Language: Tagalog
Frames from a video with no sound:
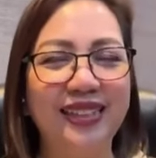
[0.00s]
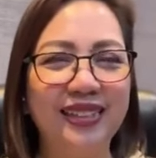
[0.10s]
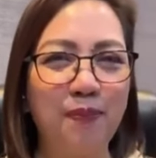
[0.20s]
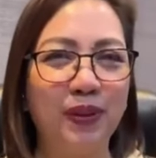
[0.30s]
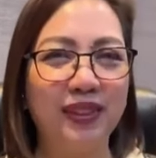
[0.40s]

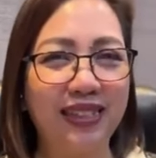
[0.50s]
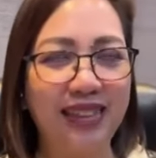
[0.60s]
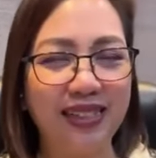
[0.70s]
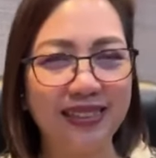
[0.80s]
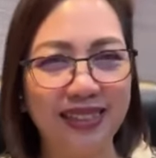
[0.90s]
Dapat
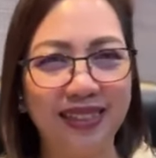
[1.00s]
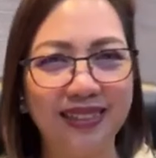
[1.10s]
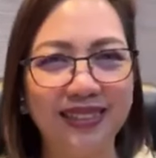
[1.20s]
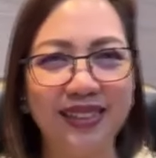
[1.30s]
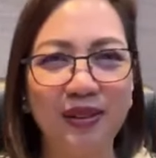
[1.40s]
kaya nga
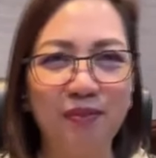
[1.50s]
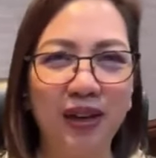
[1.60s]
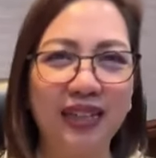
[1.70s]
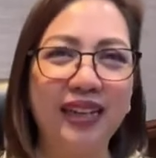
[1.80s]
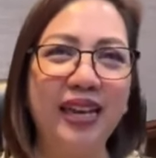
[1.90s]

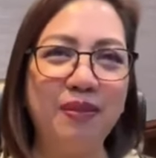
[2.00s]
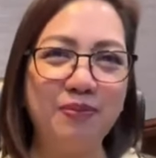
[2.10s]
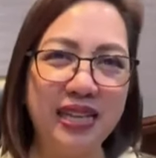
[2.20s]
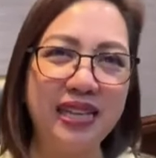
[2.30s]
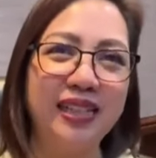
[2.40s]

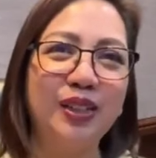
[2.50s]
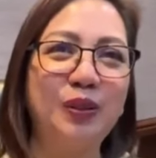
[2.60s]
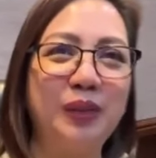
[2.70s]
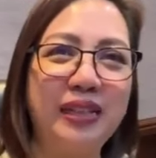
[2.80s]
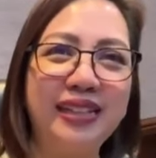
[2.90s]
magkakaibigan ang
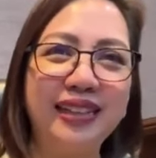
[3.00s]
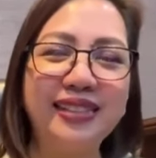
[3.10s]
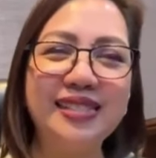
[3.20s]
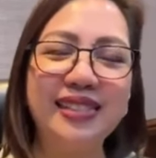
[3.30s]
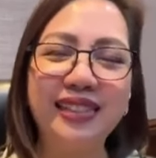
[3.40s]
turing
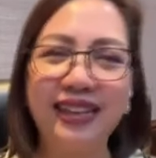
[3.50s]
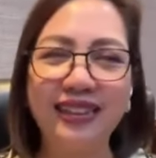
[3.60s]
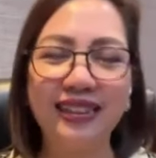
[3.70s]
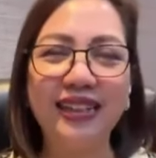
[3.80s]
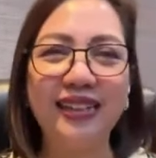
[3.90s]
natin sa
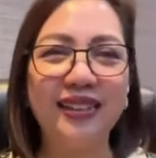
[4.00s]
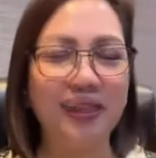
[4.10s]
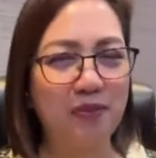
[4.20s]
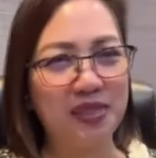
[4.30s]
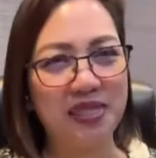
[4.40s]
lahat-lahat
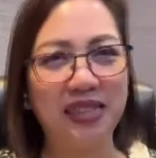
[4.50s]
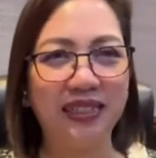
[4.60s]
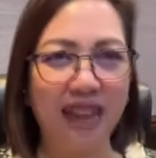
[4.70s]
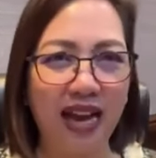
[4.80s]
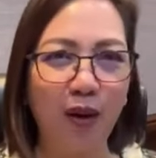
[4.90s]
at maski
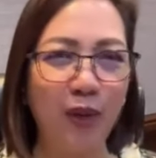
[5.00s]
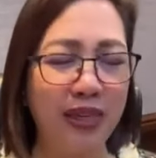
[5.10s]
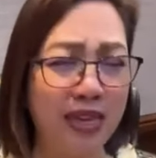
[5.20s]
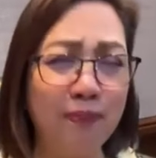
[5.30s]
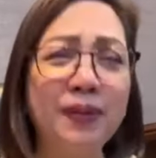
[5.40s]
nag-aaway,
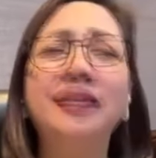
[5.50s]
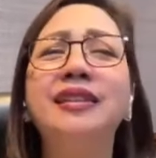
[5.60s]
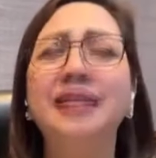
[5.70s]
dapat